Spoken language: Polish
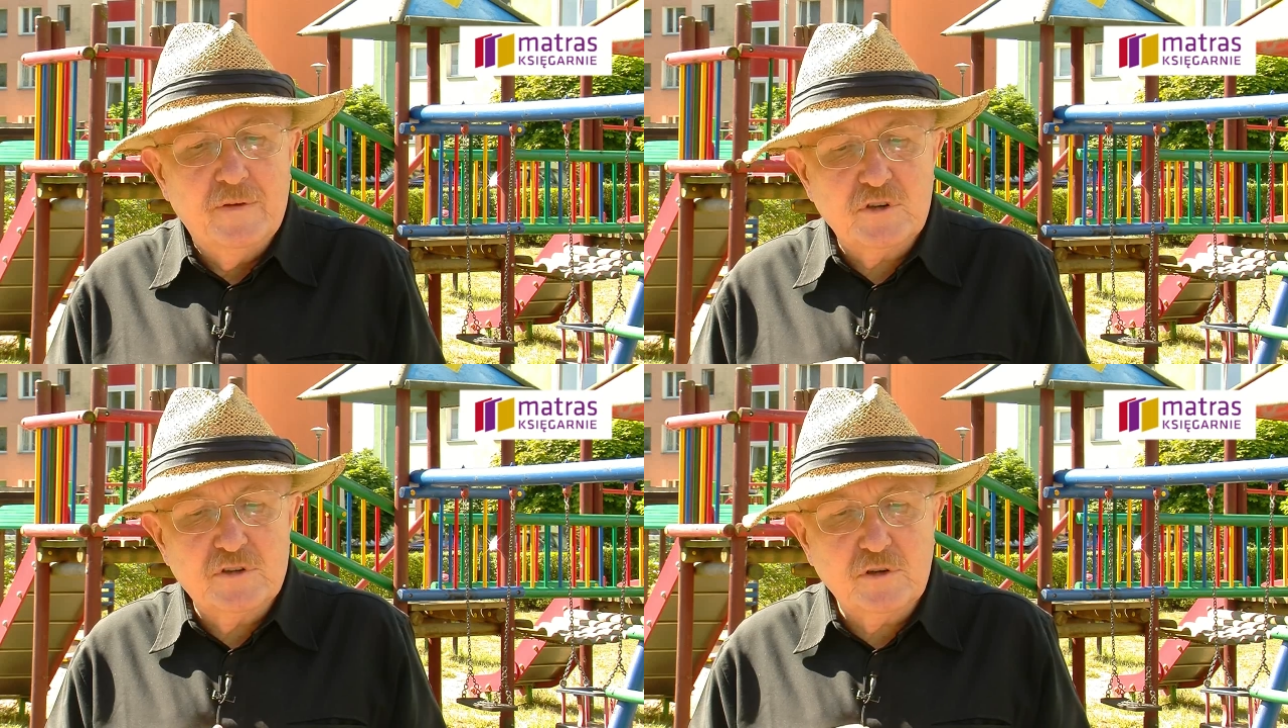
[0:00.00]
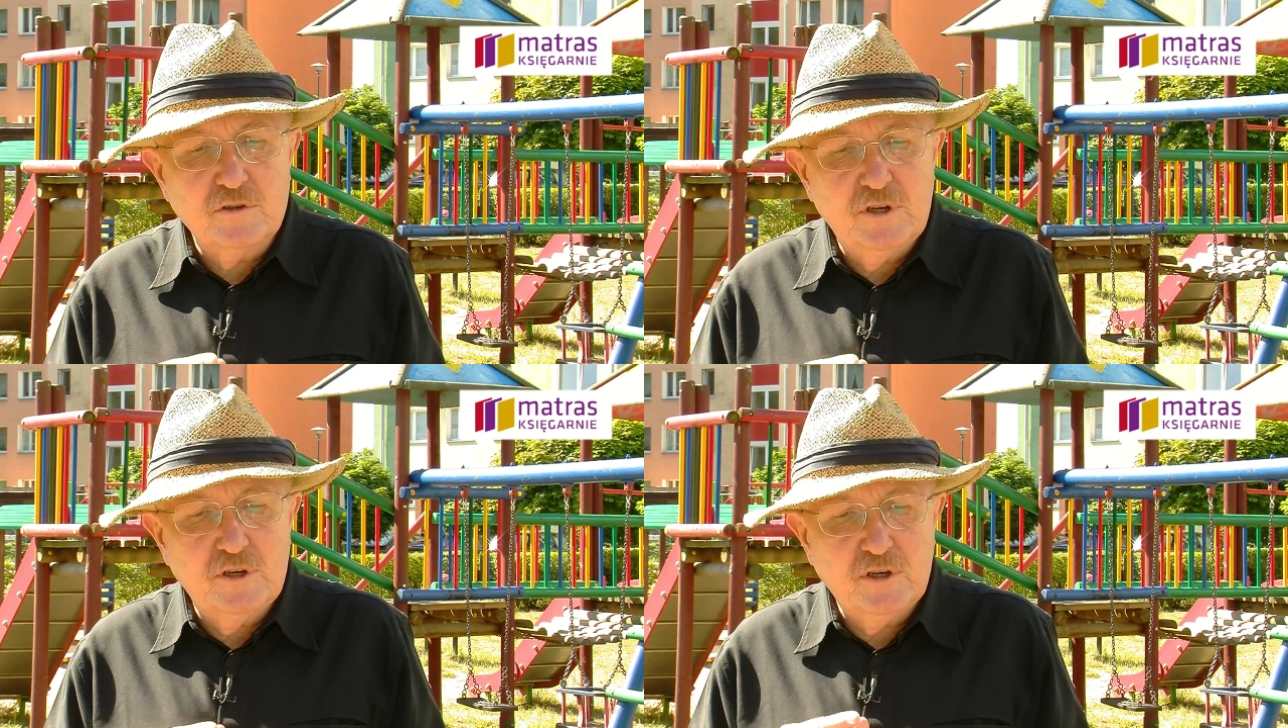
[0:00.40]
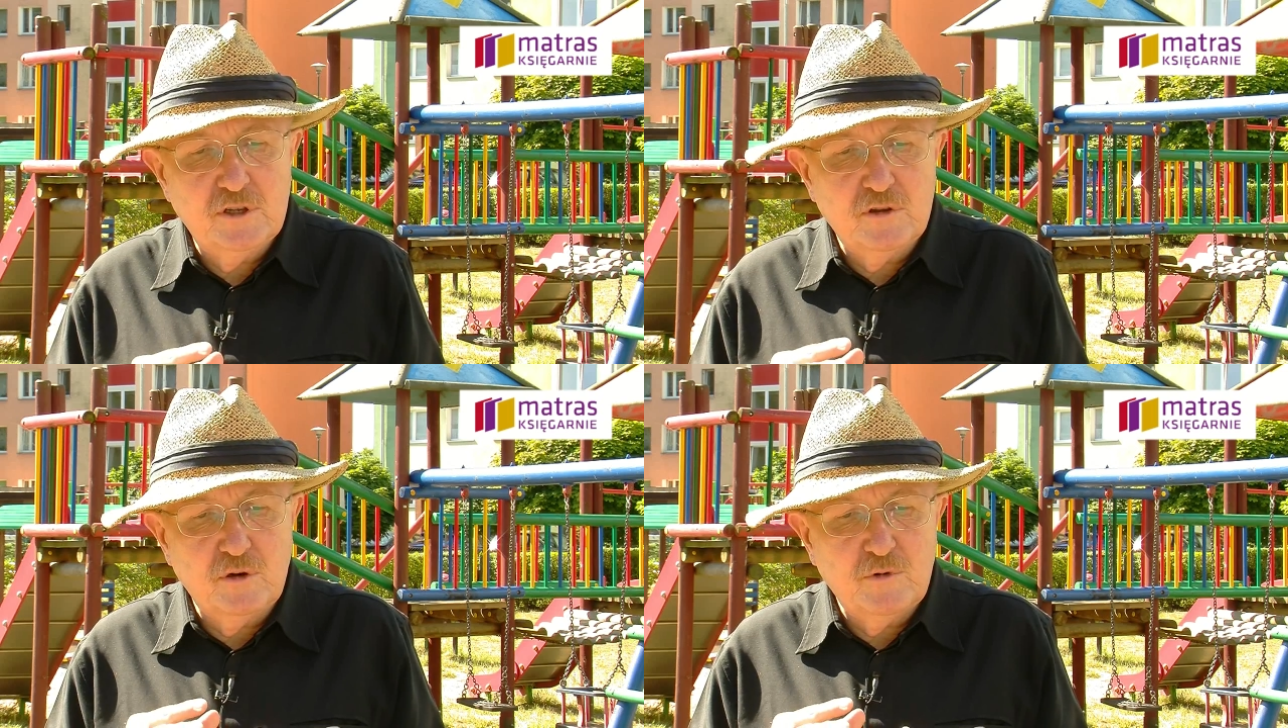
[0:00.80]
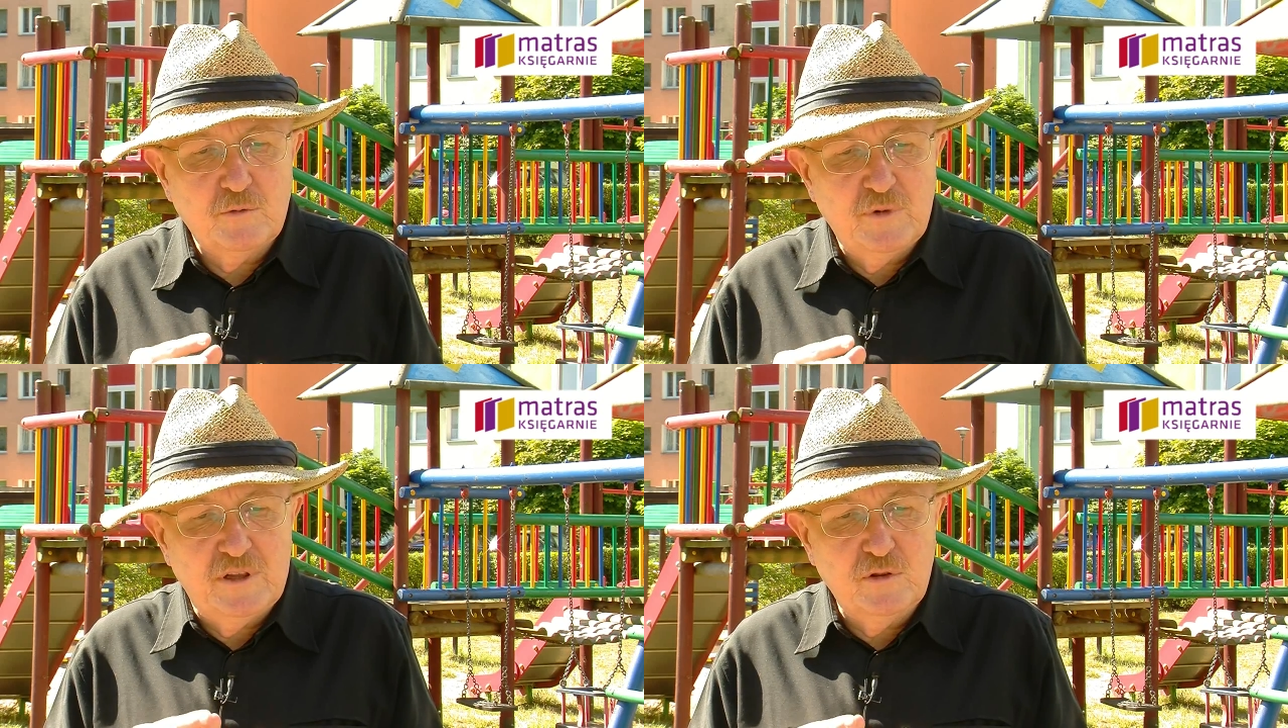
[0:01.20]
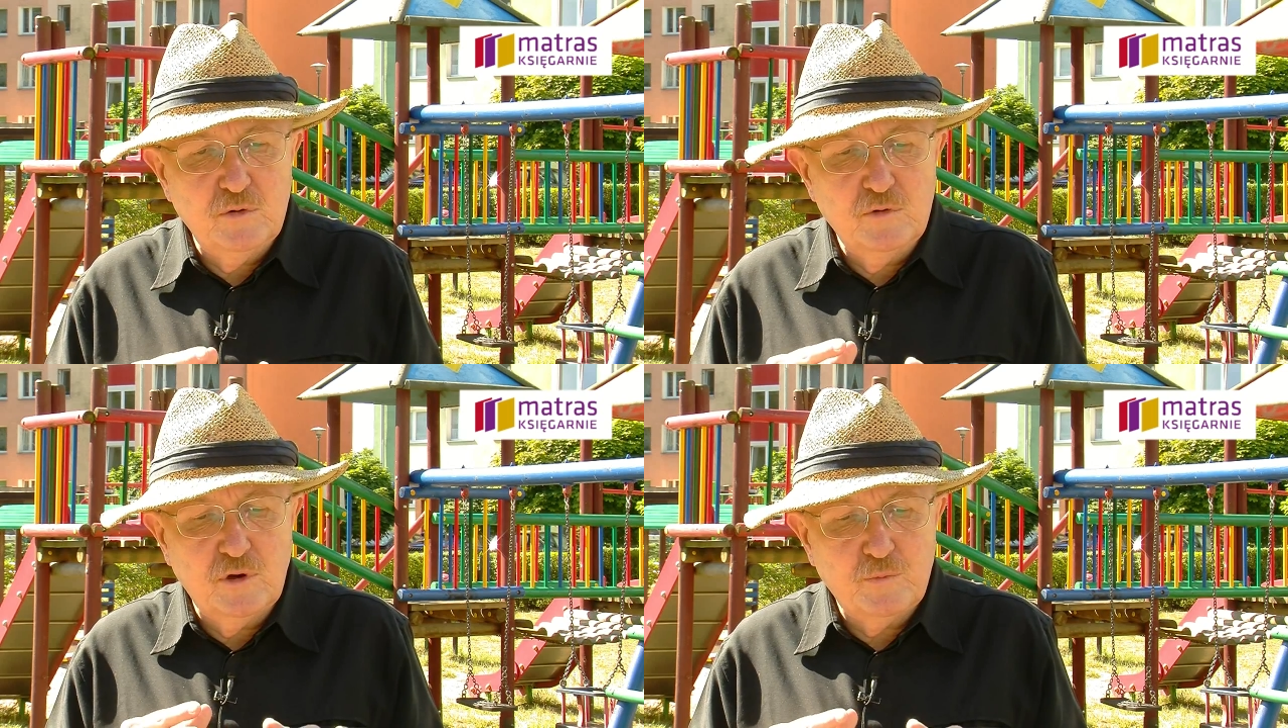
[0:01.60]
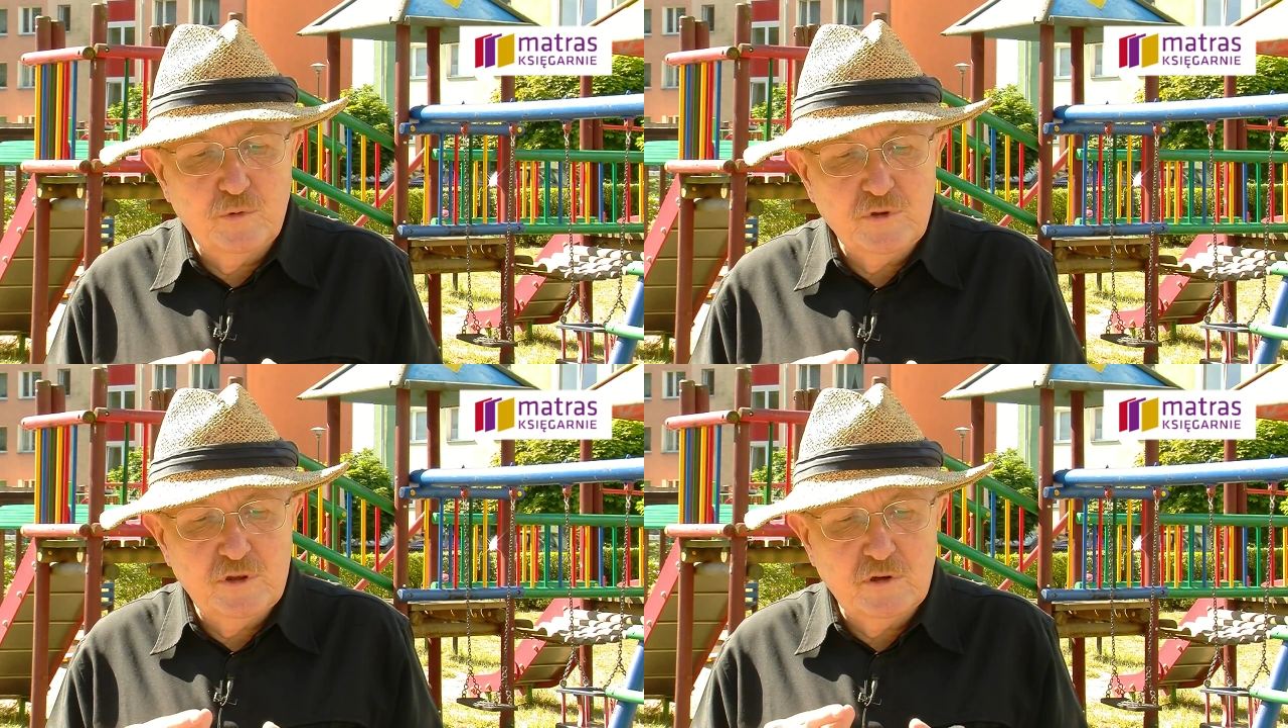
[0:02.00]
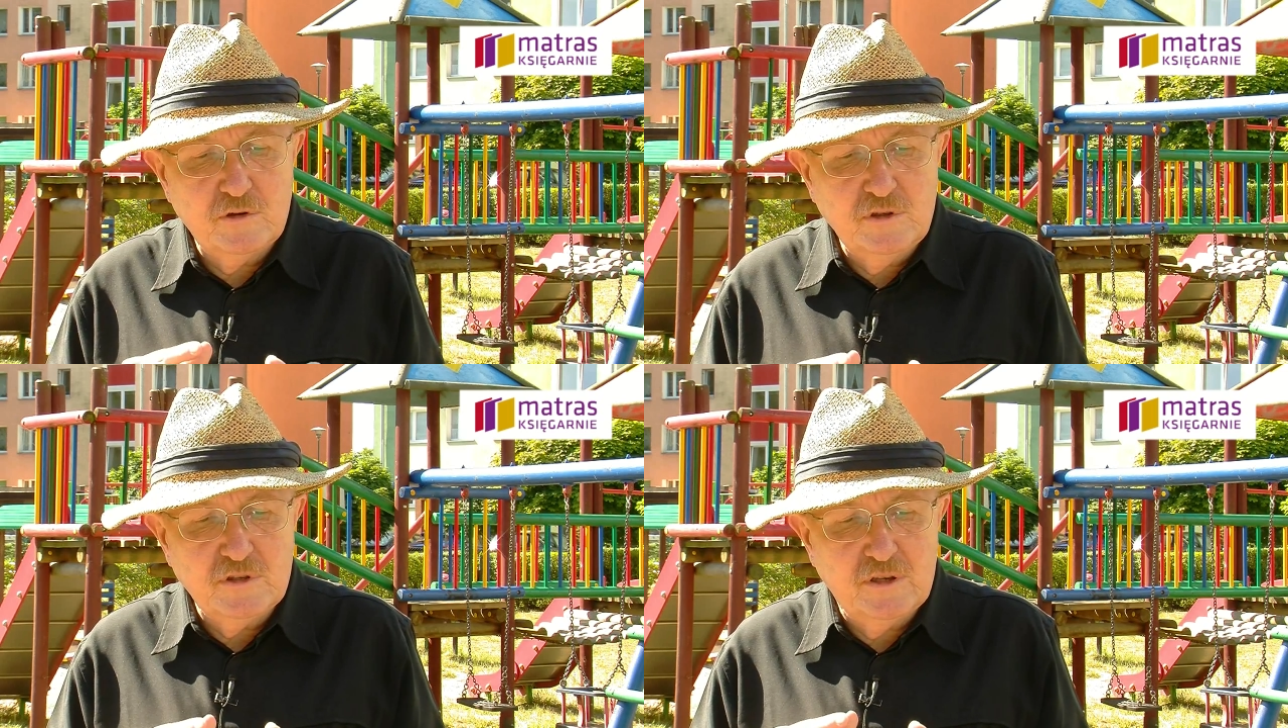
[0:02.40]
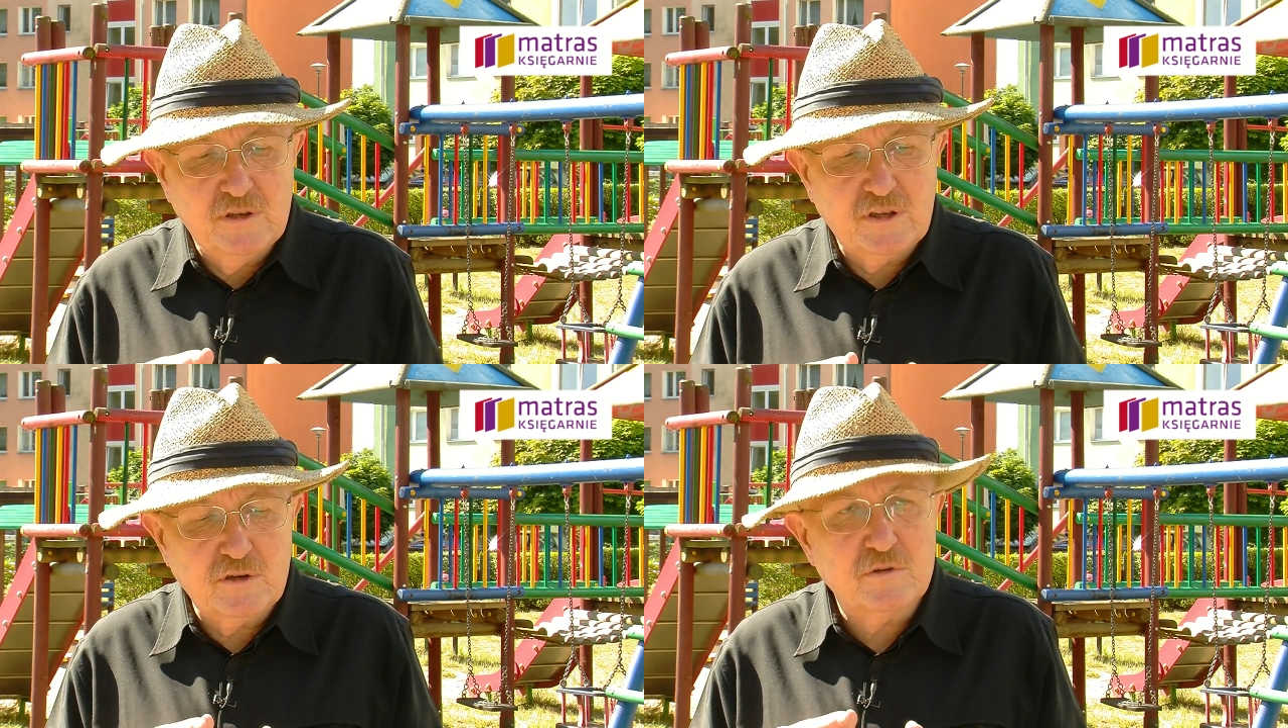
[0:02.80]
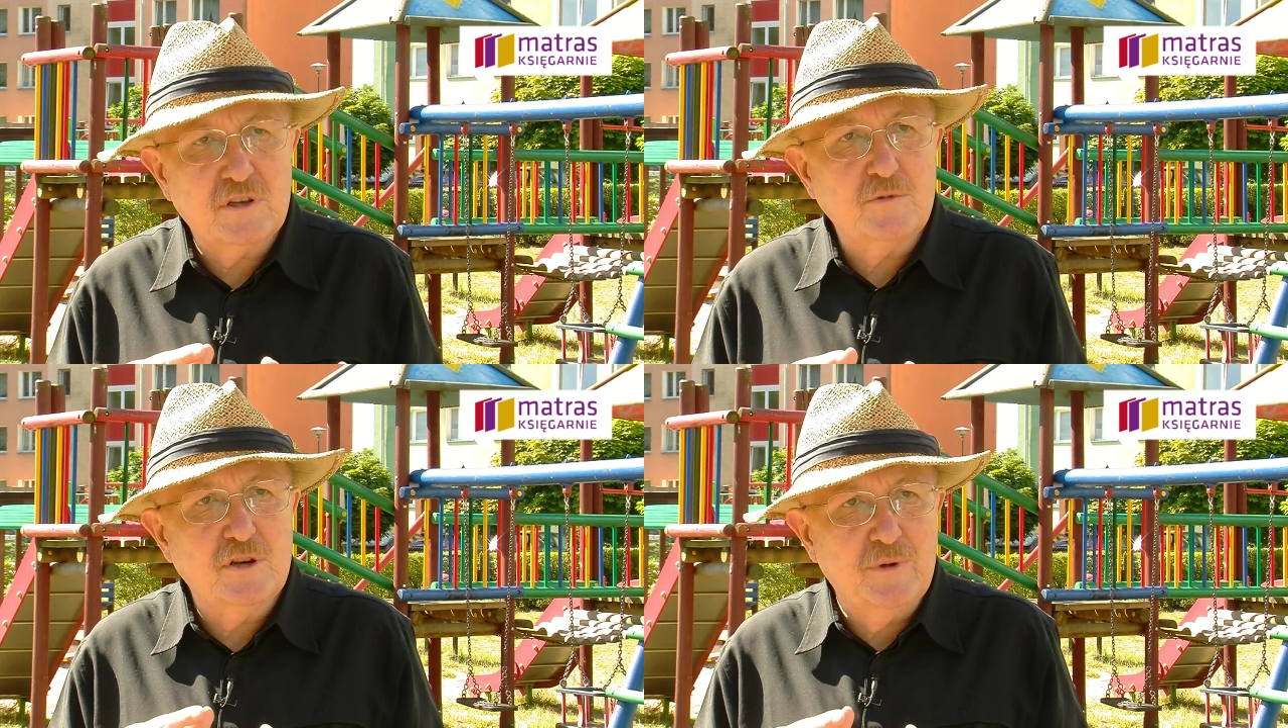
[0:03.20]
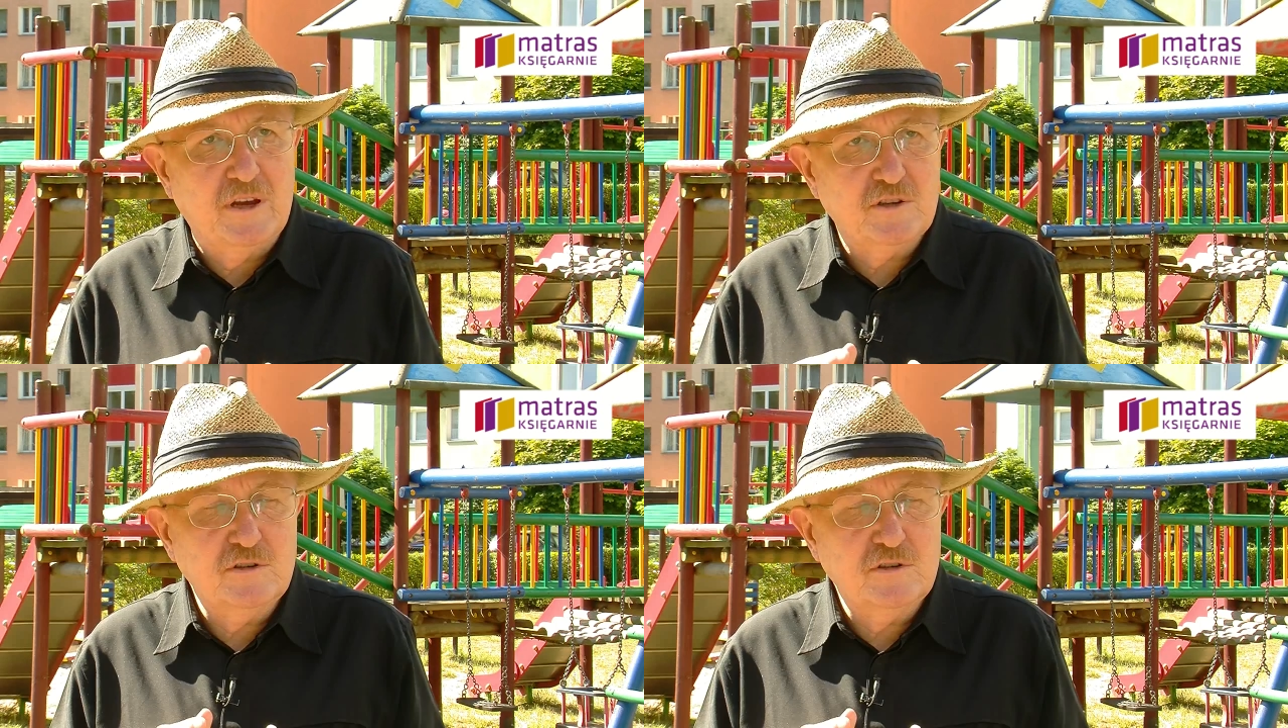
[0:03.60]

Wszystko dzieje się do momentu, dopóki rodzice nie zaczną sami się bać.